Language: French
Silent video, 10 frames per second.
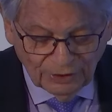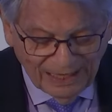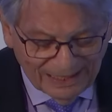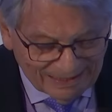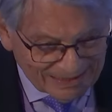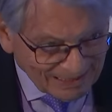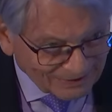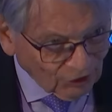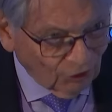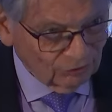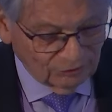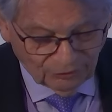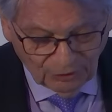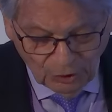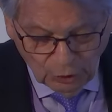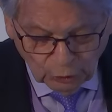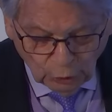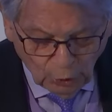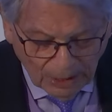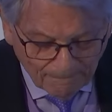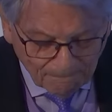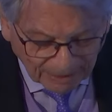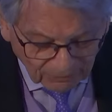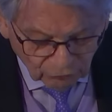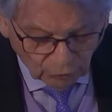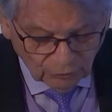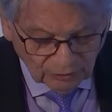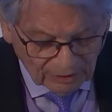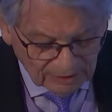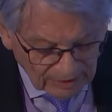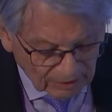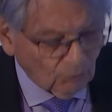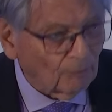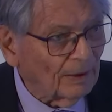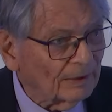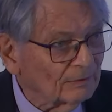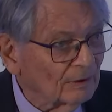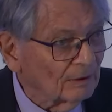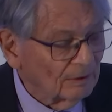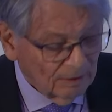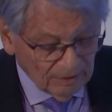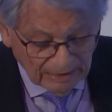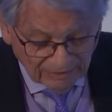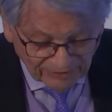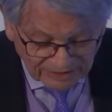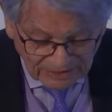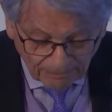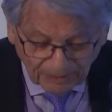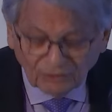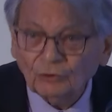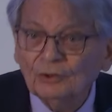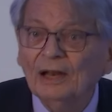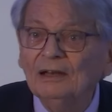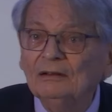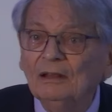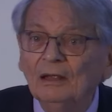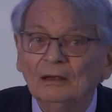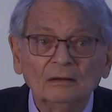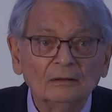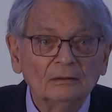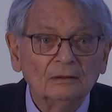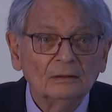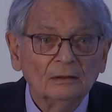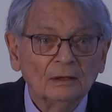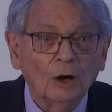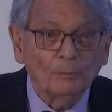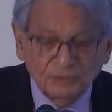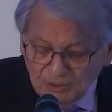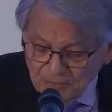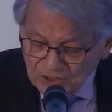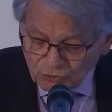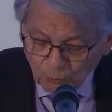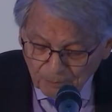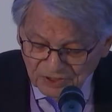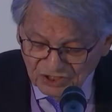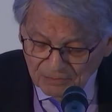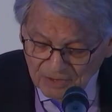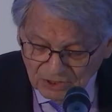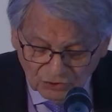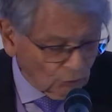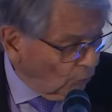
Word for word: et des attentes de la personne qui l'accompagne, avec sa personnalité, optimiste ou pessimiste,